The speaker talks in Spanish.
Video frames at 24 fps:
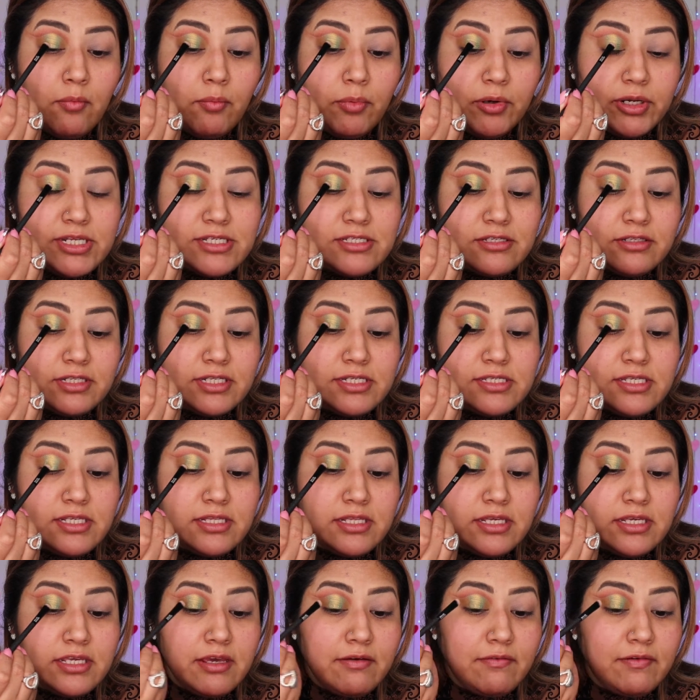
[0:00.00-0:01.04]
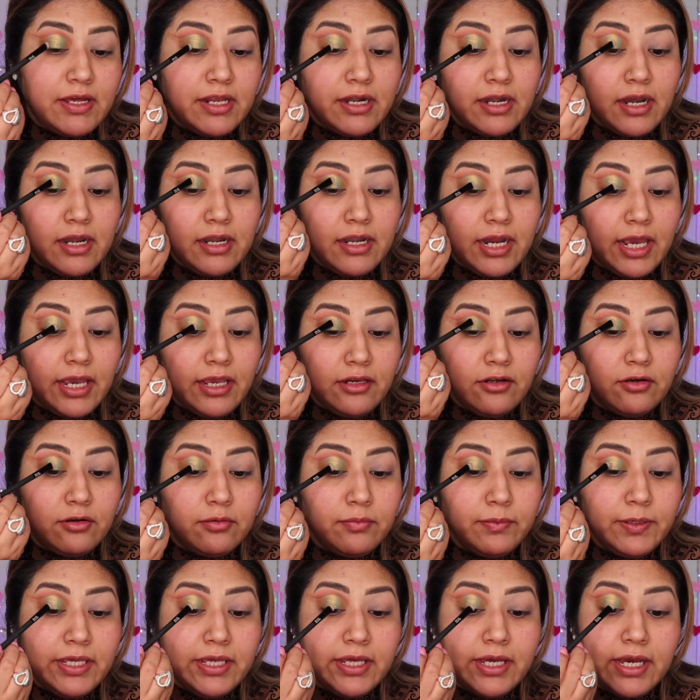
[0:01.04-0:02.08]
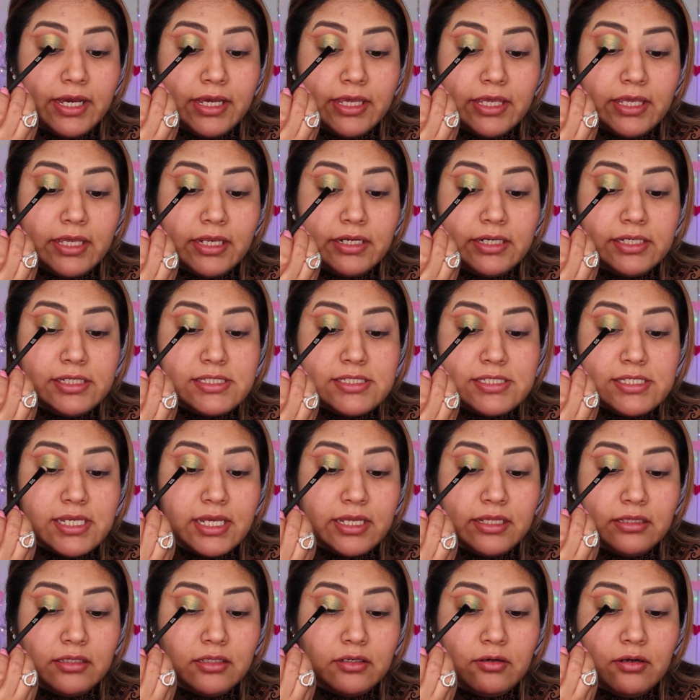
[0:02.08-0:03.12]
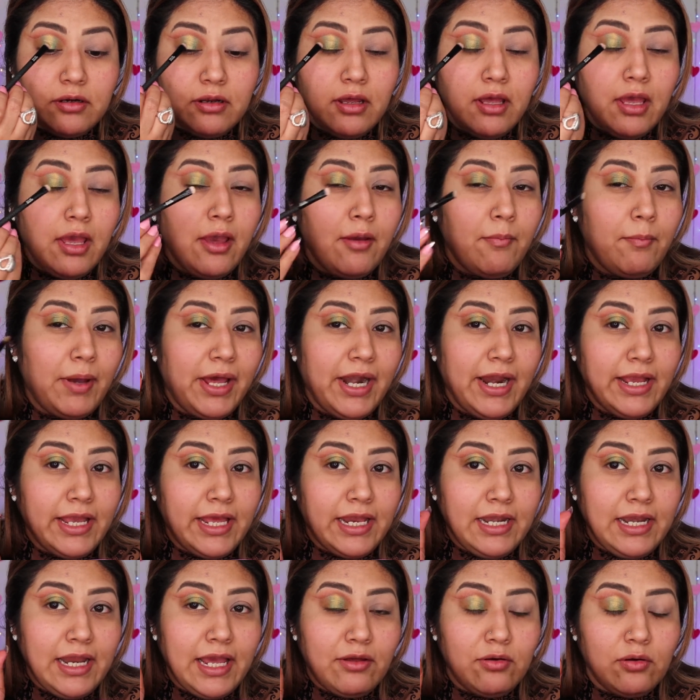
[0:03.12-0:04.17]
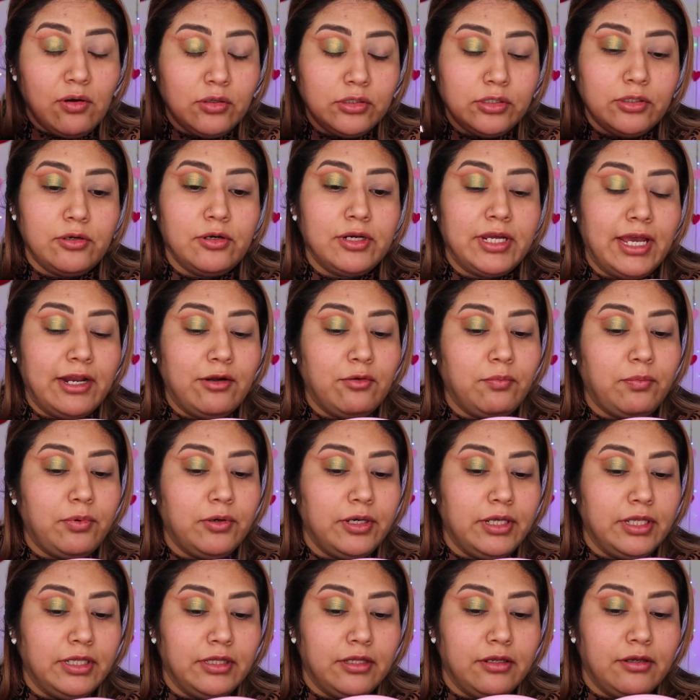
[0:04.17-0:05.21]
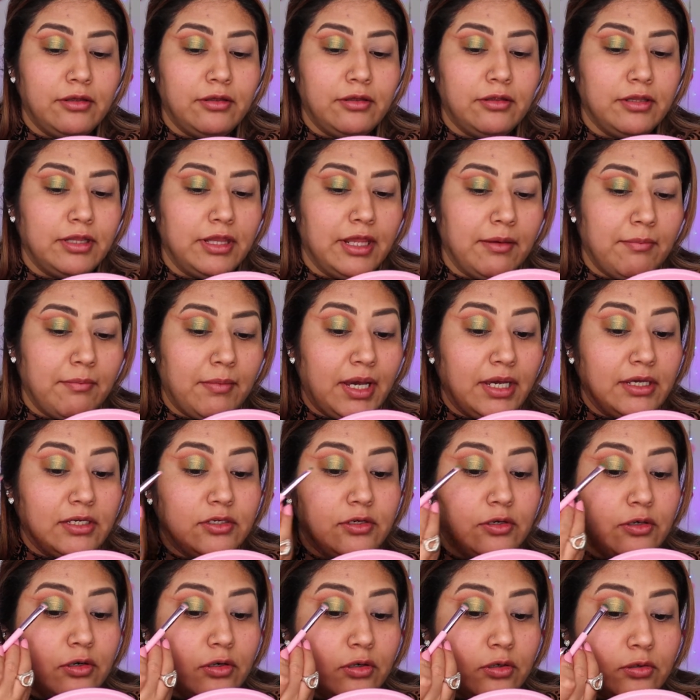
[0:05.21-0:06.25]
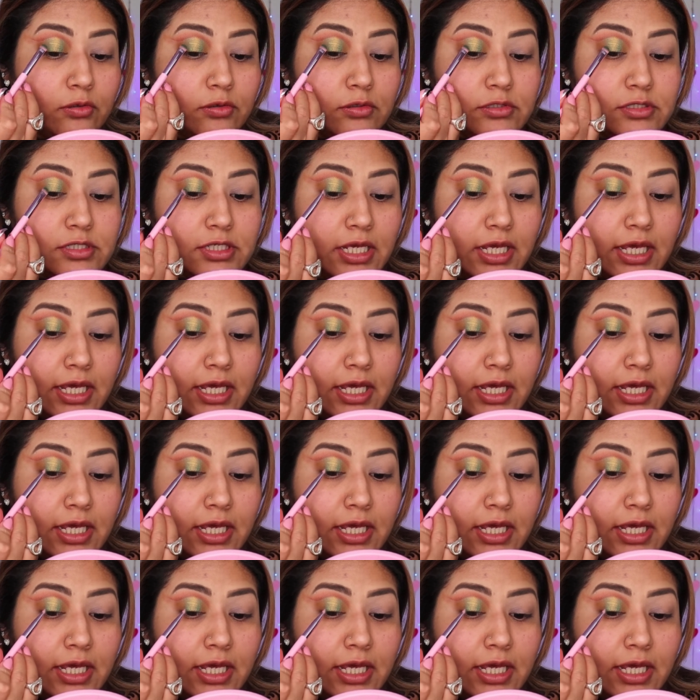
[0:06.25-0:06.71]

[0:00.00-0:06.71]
Por eso decidí llevar Nairobi aquí en el centro para que le otorgara un poquito de mayor luz.